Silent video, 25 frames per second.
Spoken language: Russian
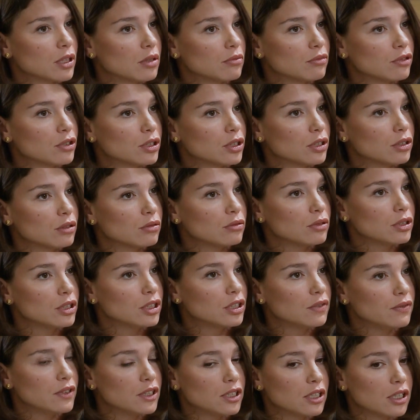потому что, ну,
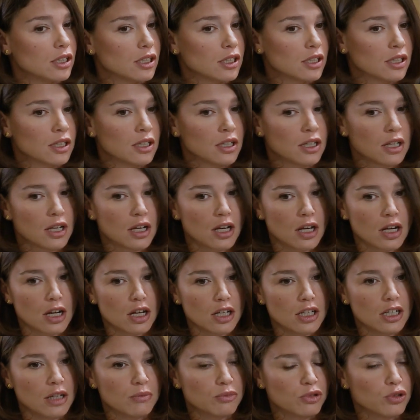действительно,
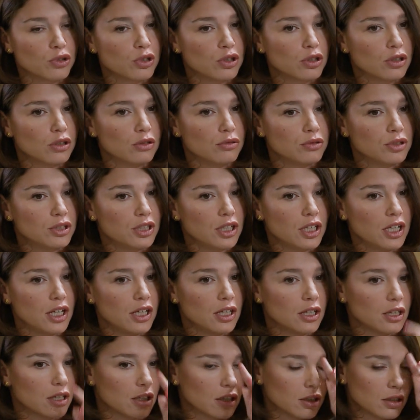для многих
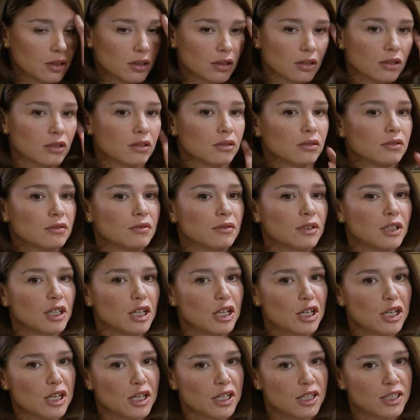людей
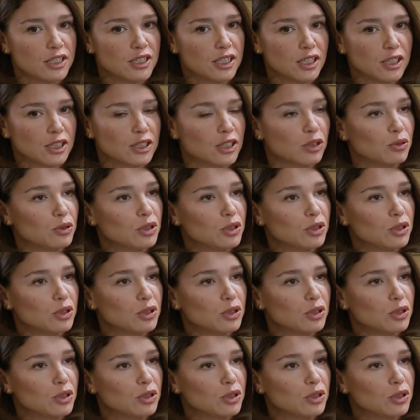делать